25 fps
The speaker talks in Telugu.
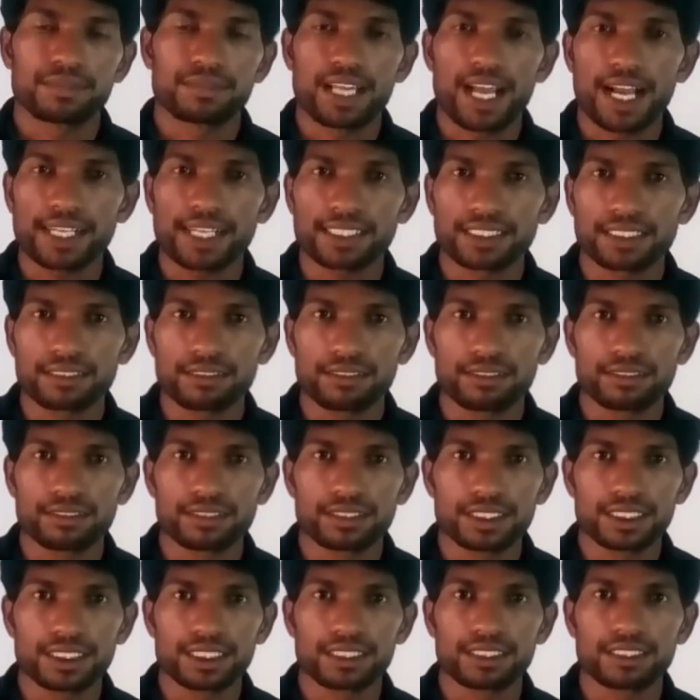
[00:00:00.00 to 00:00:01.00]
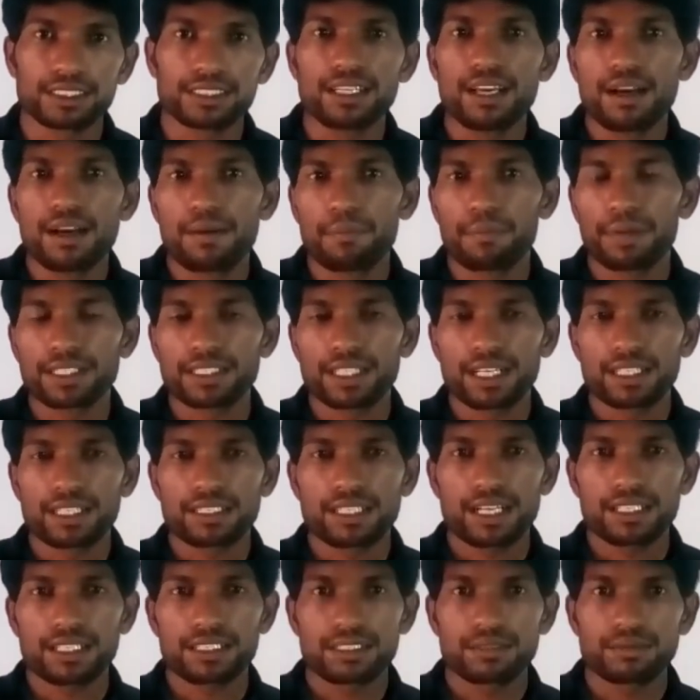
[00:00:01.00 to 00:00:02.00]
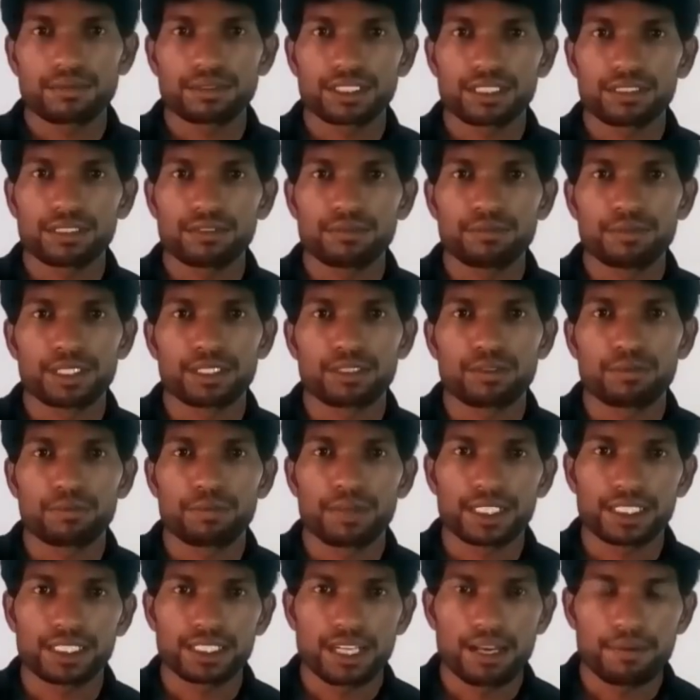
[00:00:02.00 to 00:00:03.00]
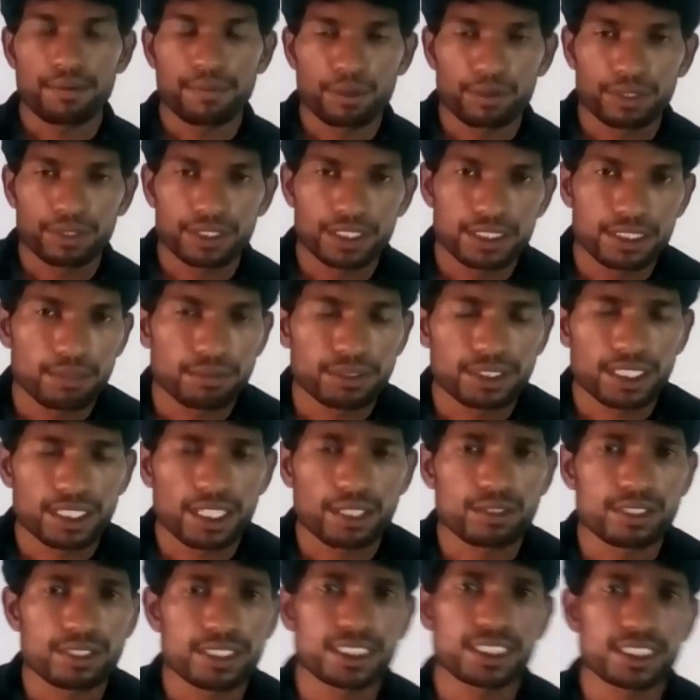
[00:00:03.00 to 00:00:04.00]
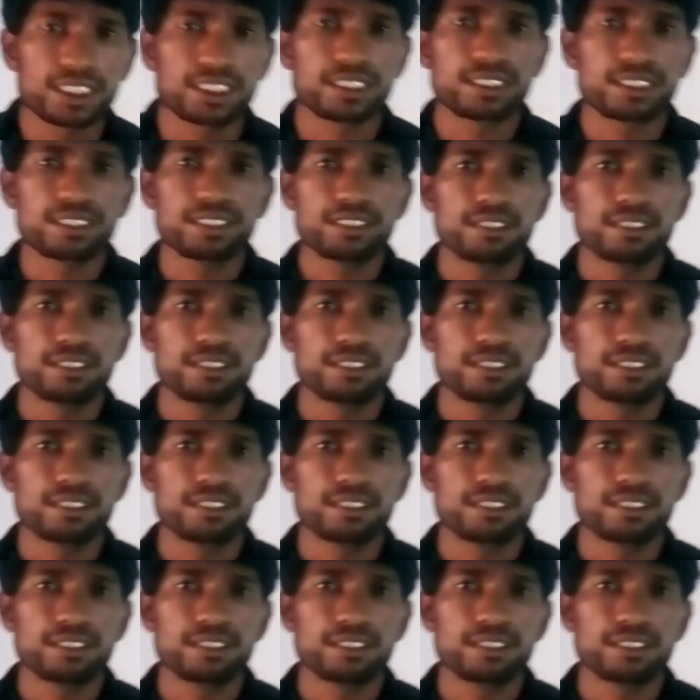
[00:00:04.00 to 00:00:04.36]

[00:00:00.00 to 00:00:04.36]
యాక్ట్స్లోంచి పంచాయతీరాజ్ సంస్థలు మరియు పట్టణాభివృద్ధి సంస్థల గురించి